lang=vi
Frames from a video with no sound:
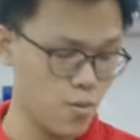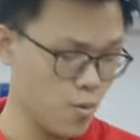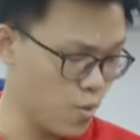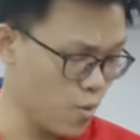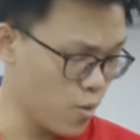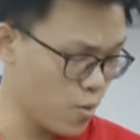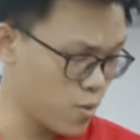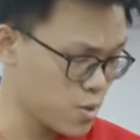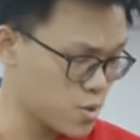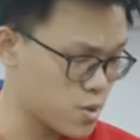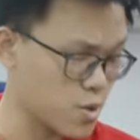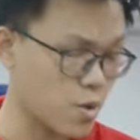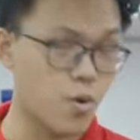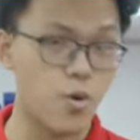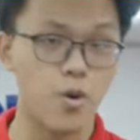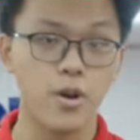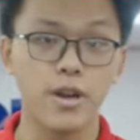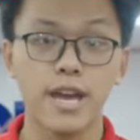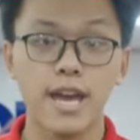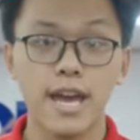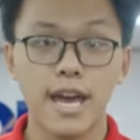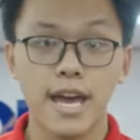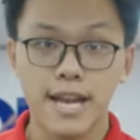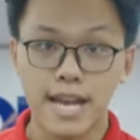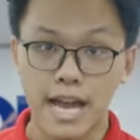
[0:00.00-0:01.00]
Ui trời ơi,
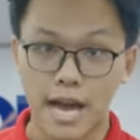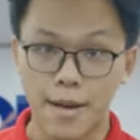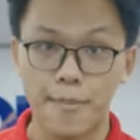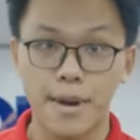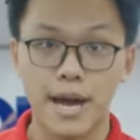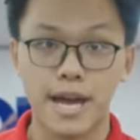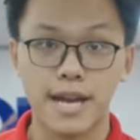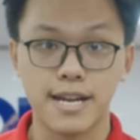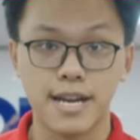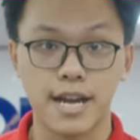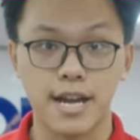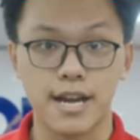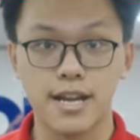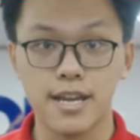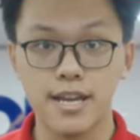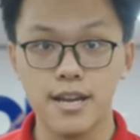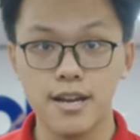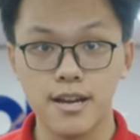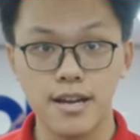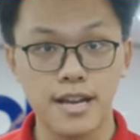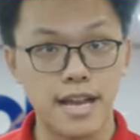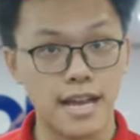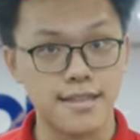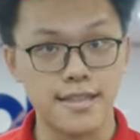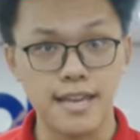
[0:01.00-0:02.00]
cả màn, cả
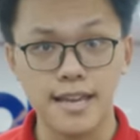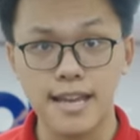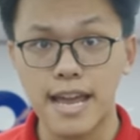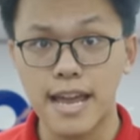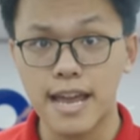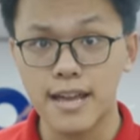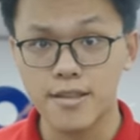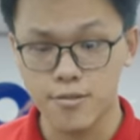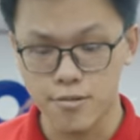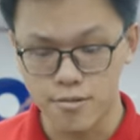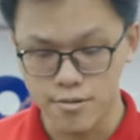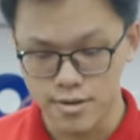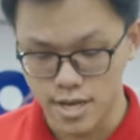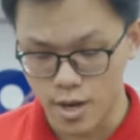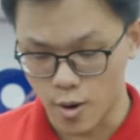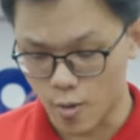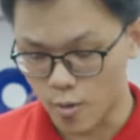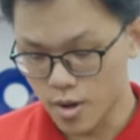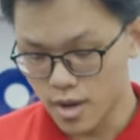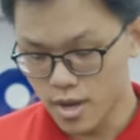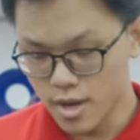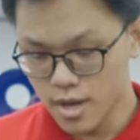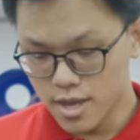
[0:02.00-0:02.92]
gear, cả tai nghe các thứ kiểu.